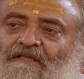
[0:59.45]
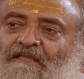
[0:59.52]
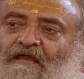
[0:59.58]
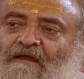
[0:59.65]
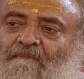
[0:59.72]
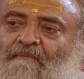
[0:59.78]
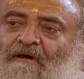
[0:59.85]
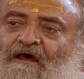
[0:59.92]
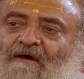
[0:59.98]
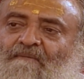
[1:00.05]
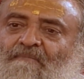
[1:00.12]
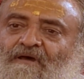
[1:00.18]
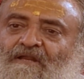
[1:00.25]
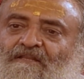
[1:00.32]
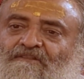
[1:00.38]
या
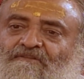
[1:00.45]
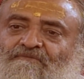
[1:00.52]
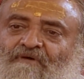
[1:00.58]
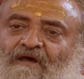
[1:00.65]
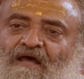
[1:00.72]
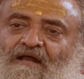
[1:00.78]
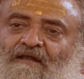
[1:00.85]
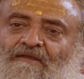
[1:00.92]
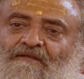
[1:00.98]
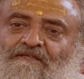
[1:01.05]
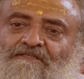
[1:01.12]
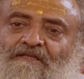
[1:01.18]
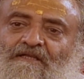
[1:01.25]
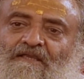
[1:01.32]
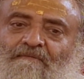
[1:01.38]
महाभारत वहाँ
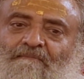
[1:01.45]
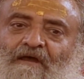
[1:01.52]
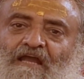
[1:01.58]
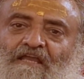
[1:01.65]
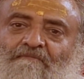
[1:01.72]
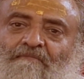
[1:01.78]
कृष्ण के भाई